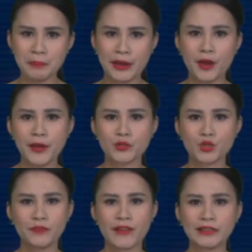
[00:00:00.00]
mà nó đều
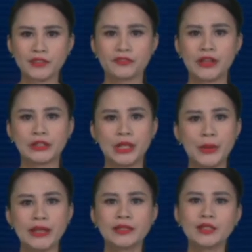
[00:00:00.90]
xuất phát từ việc
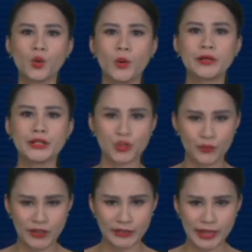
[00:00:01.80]
thiếu ý thức của người
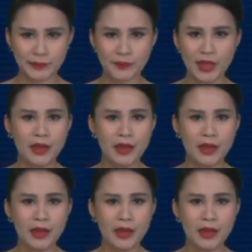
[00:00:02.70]
chủ phương tiện.